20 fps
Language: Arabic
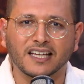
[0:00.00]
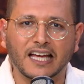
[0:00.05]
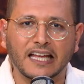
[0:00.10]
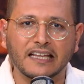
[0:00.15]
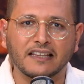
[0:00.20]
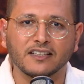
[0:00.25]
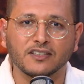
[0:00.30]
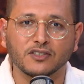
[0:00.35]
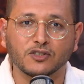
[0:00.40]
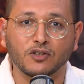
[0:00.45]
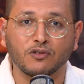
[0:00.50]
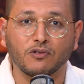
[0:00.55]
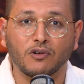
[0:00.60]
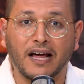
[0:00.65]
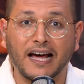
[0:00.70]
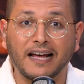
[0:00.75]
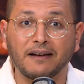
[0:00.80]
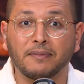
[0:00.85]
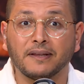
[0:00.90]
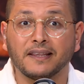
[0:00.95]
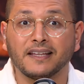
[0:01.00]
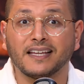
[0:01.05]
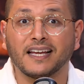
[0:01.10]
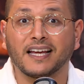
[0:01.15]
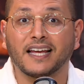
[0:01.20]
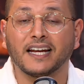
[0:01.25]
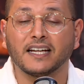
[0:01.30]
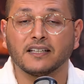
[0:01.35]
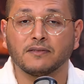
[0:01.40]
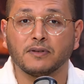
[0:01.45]
قديش أنه الحرب هذيك
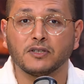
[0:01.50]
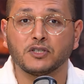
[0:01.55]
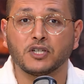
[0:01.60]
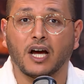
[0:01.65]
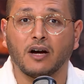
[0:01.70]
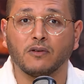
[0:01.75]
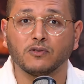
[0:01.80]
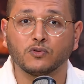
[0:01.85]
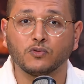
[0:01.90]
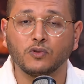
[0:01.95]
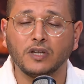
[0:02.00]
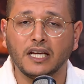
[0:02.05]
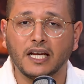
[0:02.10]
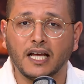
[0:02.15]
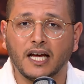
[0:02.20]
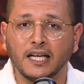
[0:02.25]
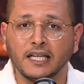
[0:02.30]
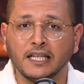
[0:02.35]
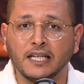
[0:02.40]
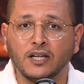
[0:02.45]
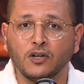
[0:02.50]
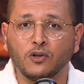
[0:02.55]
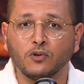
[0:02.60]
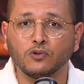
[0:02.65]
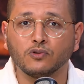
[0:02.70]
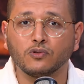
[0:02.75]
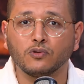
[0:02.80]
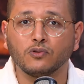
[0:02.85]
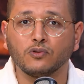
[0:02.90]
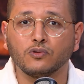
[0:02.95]
كانت بشعة وطويلة
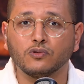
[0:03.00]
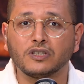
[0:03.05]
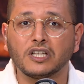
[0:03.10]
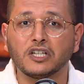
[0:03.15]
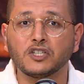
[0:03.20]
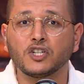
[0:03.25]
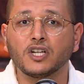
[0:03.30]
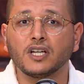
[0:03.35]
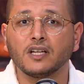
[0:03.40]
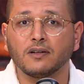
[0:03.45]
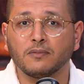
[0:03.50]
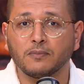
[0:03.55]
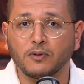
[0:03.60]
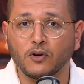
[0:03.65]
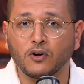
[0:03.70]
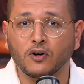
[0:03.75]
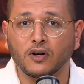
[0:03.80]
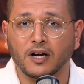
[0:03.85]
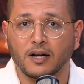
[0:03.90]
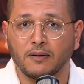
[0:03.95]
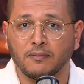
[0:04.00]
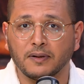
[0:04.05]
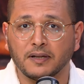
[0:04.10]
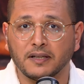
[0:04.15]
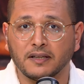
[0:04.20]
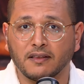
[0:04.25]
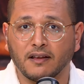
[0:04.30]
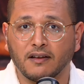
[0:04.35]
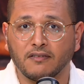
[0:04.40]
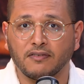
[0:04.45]
وتجارب أخرى
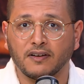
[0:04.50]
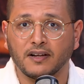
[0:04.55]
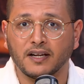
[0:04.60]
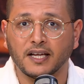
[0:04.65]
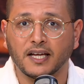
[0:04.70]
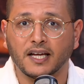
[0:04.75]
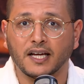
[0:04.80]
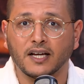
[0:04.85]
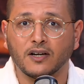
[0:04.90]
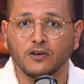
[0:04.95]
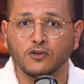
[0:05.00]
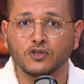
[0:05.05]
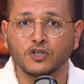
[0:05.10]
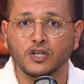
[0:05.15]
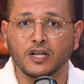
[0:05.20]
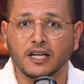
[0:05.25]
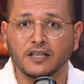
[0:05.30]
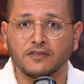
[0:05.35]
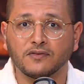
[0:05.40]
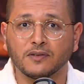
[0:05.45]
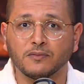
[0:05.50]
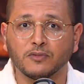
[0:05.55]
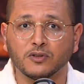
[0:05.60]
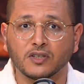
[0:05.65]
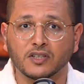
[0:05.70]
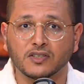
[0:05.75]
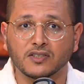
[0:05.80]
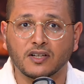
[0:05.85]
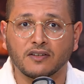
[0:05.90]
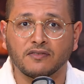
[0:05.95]
بالإضافة لها أجريت في
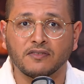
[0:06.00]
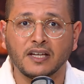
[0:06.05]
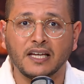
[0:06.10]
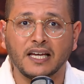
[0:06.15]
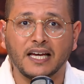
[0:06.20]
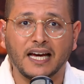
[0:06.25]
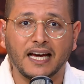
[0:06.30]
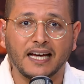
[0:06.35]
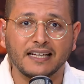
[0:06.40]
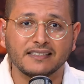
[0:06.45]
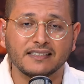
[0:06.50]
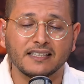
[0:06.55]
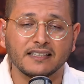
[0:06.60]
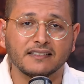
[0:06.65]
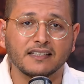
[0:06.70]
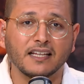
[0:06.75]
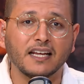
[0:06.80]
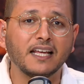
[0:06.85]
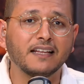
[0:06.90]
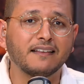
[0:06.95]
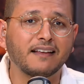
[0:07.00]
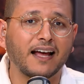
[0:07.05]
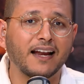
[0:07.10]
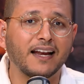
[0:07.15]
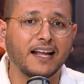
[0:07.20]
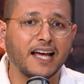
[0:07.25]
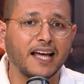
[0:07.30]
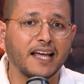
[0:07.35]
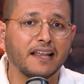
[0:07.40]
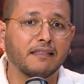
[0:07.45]
منتصف الستينات
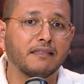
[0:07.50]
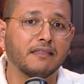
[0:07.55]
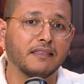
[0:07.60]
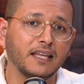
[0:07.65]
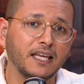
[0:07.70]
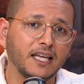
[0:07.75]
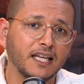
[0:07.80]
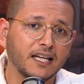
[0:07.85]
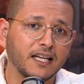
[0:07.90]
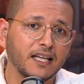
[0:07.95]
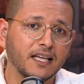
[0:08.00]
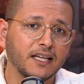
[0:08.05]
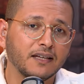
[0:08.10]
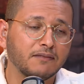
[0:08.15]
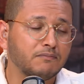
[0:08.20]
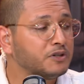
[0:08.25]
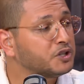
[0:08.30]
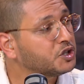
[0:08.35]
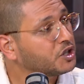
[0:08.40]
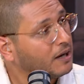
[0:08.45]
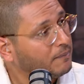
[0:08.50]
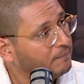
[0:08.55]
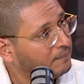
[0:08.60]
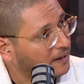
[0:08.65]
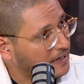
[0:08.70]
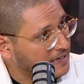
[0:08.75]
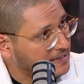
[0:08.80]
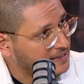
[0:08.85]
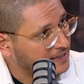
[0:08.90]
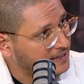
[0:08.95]
على اثنين مش
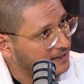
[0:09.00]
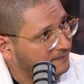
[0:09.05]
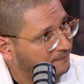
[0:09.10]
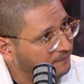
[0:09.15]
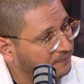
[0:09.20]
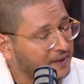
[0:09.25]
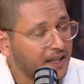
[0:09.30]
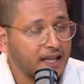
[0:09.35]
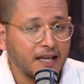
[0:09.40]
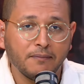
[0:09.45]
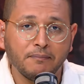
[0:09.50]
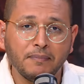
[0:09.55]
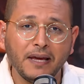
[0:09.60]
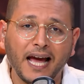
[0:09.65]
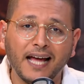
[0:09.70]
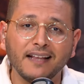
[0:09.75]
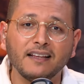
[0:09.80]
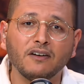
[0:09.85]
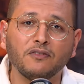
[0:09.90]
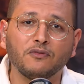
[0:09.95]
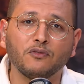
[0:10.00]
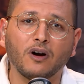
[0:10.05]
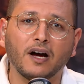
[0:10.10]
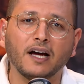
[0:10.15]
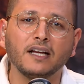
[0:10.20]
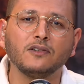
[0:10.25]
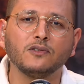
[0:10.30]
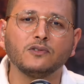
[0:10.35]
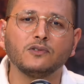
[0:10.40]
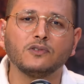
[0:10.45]
شمبانزي بهدف
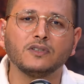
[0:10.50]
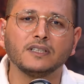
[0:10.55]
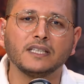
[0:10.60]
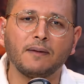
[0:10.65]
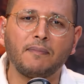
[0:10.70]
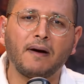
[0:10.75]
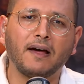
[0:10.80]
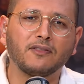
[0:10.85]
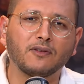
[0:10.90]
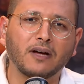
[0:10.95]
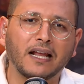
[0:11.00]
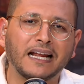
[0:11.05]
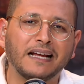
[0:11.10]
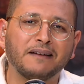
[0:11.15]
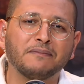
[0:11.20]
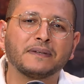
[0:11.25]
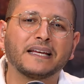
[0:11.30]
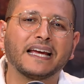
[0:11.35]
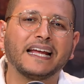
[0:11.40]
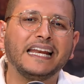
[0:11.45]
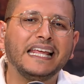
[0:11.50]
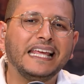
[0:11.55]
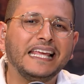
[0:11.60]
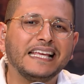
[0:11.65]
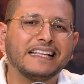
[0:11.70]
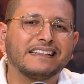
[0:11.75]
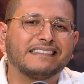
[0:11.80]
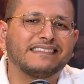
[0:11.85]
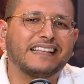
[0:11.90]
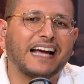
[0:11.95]
أنه يبحث على
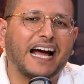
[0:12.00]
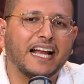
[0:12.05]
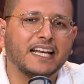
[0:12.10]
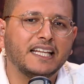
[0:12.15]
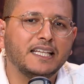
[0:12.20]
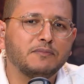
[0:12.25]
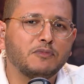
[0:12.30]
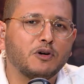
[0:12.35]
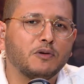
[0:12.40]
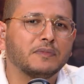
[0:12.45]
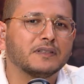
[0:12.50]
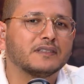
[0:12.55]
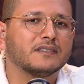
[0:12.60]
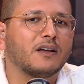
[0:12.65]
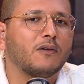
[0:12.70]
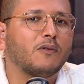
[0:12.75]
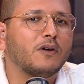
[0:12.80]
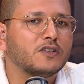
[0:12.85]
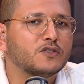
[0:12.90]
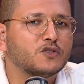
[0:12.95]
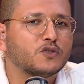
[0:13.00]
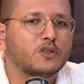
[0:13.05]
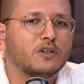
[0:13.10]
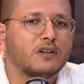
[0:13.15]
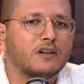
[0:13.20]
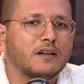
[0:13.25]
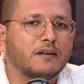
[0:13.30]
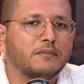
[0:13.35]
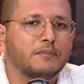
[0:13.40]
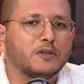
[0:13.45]
إمكانية تعليمهم
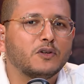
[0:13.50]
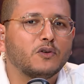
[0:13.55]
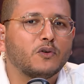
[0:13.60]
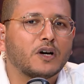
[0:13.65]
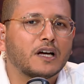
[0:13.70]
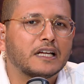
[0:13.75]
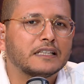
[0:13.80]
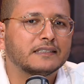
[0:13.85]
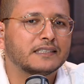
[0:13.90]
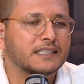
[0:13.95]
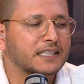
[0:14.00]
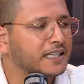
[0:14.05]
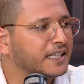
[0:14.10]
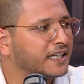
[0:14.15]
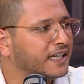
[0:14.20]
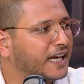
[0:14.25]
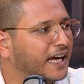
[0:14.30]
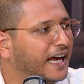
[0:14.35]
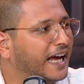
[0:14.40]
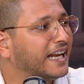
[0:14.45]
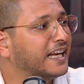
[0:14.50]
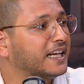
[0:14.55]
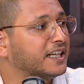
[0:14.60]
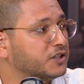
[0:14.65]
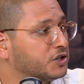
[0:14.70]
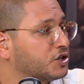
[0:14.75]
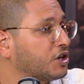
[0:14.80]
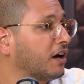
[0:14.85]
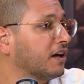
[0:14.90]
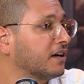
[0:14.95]
التواصل بلغة
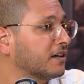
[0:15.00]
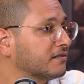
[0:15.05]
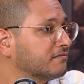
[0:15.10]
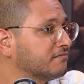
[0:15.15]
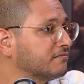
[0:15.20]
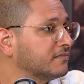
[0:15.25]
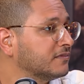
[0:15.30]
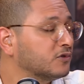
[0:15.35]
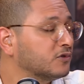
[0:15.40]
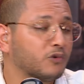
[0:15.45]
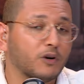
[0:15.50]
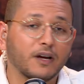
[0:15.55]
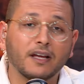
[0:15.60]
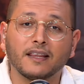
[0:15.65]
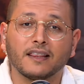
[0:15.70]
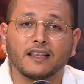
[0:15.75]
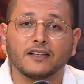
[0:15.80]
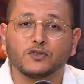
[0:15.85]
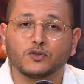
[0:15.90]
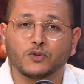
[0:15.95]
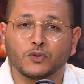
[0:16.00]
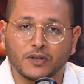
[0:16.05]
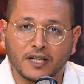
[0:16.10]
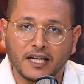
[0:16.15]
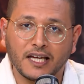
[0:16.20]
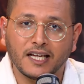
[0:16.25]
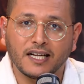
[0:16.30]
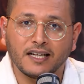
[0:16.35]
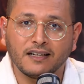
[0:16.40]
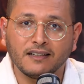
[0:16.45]
الإشارة وهذا
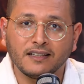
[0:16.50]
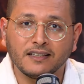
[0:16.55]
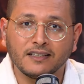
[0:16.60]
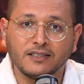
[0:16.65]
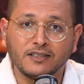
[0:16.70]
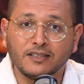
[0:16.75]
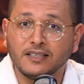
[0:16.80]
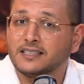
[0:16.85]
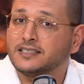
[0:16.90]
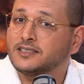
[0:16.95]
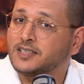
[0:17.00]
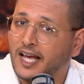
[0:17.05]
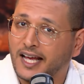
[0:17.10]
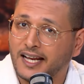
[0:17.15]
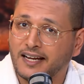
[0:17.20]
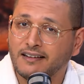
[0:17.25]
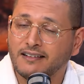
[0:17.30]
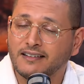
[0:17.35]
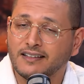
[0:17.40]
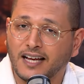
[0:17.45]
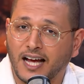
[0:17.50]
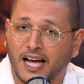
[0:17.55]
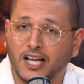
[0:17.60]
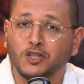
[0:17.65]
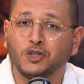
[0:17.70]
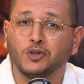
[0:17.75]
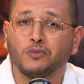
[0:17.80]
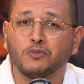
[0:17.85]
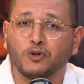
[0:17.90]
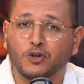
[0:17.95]
السؤال يسأل
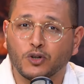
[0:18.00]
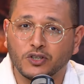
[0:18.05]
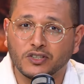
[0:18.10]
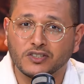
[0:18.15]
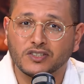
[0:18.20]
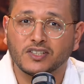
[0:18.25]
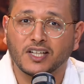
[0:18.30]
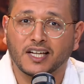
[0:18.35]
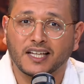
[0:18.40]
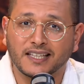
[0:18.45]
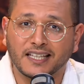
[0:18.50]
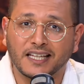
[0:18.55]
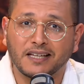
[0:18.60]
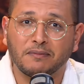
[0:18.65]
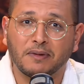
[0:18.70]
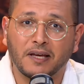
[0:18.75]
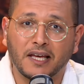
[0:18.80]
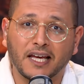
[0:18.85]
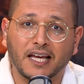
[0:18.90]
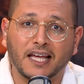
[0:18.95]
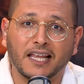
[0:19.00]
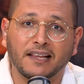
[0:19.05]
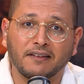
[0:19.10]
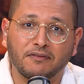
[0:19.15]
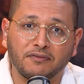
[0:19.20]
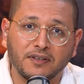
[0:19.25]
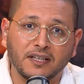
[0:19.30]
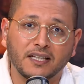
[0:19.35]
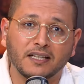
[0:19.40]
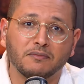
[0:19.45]
هل يمكن استخدام هكذا
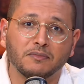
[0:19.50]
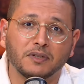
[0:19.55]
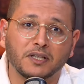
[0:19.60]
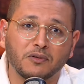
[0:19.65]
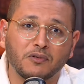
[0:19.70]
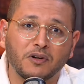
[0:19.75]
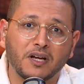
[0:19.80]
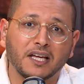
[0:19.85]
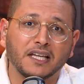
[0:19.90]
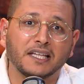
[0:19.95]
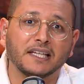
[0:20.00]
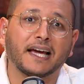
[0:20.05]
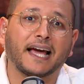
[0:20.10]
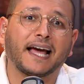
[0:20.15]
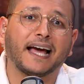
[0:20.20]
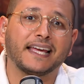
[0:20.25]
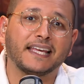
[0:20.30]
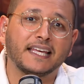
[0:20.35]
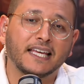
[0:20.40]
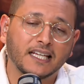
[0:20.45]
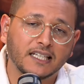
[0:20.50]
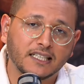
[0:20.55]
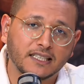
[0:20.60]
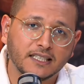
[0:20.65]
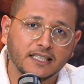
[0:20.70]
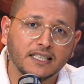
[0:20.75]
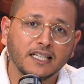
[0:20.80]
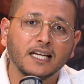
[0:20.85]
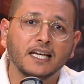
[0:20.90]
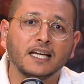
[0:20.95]
فيلم روائي
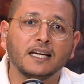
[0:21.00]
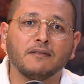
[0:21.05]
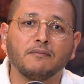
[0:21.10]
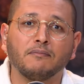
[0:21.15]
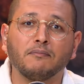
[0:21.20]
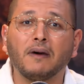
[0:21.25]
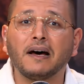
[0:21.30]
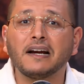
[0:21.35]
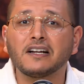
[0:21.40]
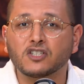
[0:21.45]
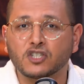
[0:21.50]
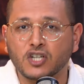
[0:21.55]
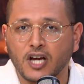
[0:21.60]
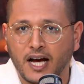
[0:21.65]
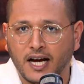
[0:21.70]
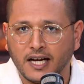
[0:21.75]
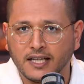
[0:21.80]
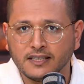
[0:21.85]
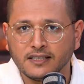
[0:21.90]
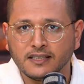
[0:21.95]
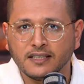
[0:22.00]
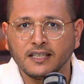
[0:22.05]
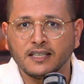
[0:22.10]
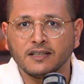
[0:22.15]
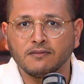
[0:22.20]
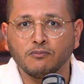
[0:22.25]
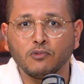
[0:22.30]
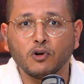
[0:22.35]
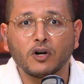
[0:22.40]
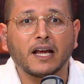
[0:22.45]
خيالي مرجعا
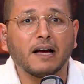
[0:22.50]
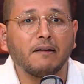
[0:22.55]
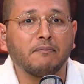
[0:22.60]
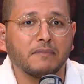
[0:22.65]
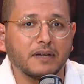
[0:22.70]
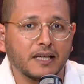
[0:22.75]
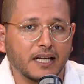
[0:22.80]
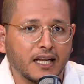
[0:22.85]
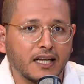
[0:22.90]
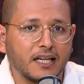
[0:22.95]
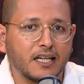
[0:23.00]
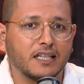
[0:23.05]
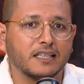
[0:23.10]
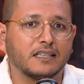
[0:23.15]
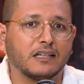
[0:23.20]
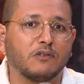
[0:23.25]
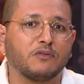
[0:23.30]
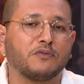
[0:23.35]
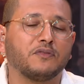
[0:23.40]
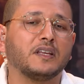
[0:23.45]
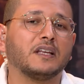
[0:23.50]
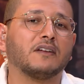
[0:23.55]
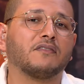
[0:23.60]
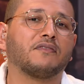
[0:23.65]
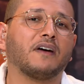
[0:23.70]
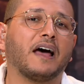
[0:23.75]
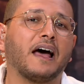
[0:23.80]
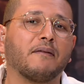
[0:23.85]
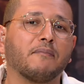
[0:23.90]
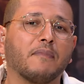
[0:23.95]
مكملا لتوفير
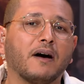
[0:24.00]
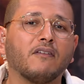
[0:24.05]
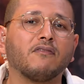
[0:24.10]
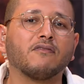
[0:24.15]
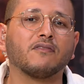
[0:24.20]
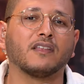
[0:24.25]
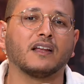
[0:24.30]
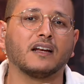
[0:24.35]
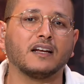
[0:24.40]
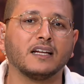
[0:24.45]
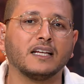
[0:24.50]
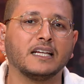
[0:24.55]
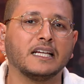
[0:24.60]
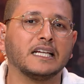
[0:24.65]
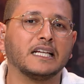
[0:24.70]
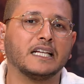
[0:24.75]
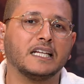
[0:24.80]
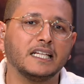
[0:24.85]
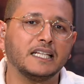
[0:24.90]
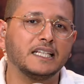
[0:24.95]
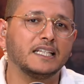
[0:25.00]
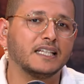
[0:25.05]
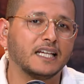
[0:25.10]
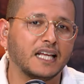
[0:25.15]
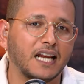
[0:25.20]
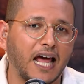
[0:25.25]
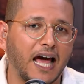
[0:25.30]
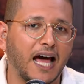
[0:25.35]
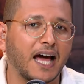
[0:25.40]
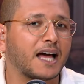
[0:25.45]
فهم أفضل
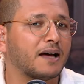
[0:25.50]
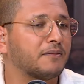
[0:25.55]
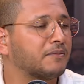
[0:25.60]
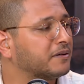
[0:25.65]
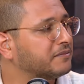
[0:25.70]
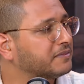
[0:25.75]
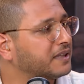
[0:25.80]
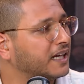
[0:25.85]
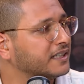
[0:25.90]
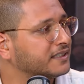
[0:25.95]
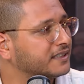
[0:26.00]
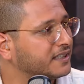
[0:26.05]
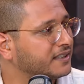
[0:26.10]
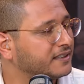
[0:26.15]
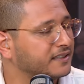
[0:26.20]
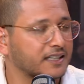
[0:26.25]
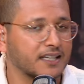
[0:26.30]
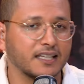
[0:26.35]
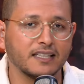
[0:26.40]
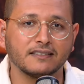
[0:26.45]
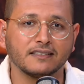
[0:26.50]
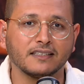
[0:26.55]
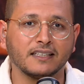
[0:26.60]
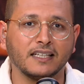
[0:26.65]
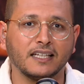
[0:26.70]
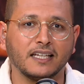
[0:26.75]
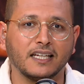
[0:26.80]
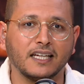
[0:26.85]
للحقبة متاع الستينات